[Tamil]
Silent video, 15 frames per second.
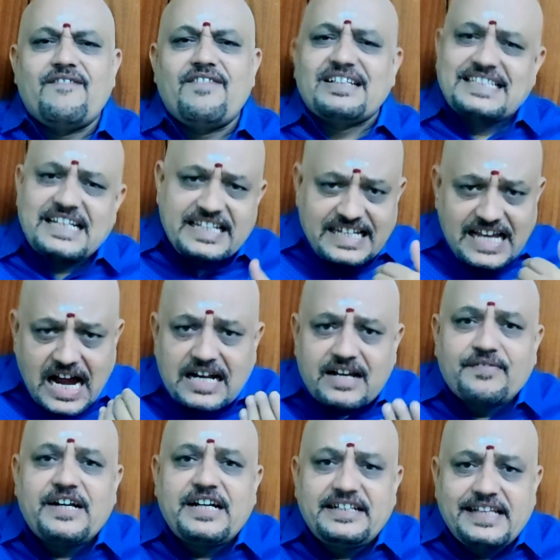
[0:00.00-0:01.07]
வசதியான
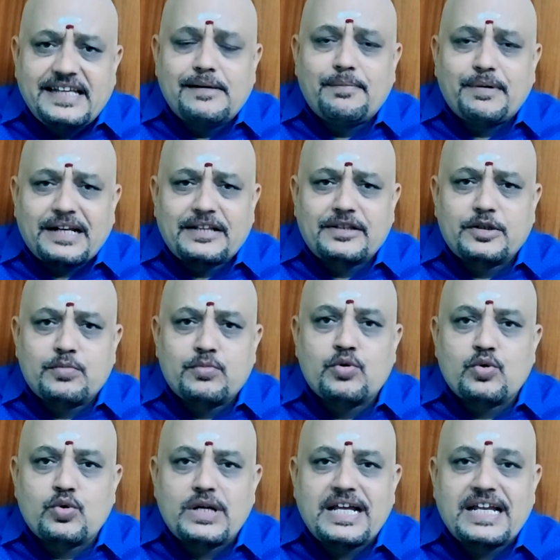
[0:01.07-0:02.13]
வீட்டில் பிறந்தும்
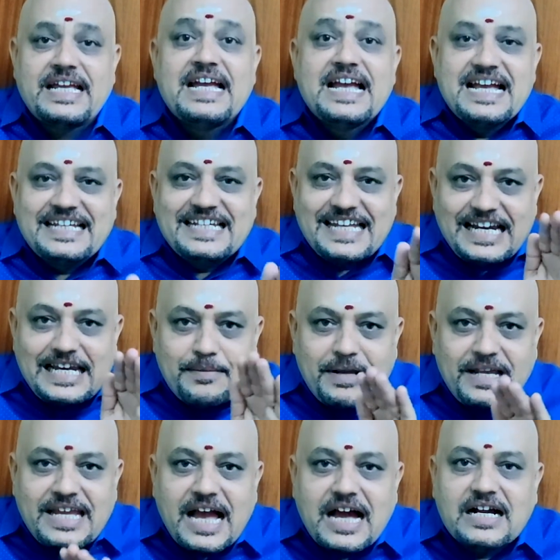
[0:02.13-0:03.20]
கூட
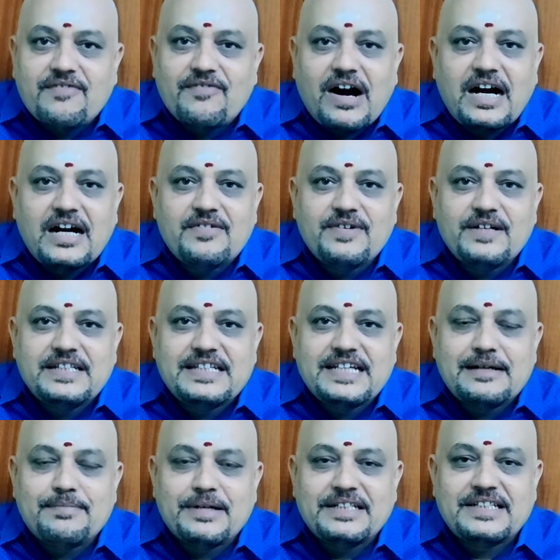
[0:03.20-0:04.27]
எளிமையாக வாழ்வது
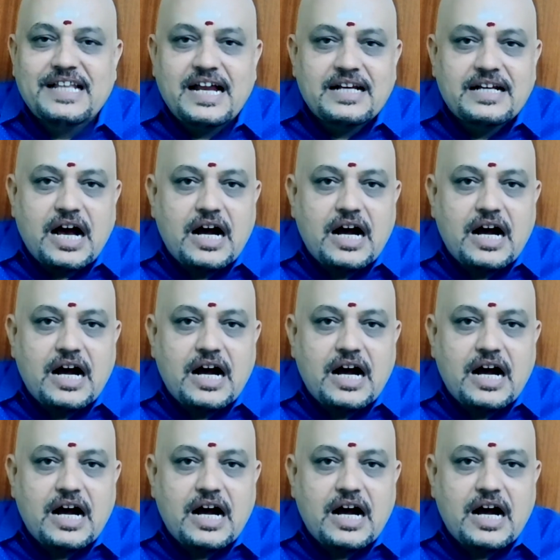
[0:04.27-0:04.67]
என்பதுதான்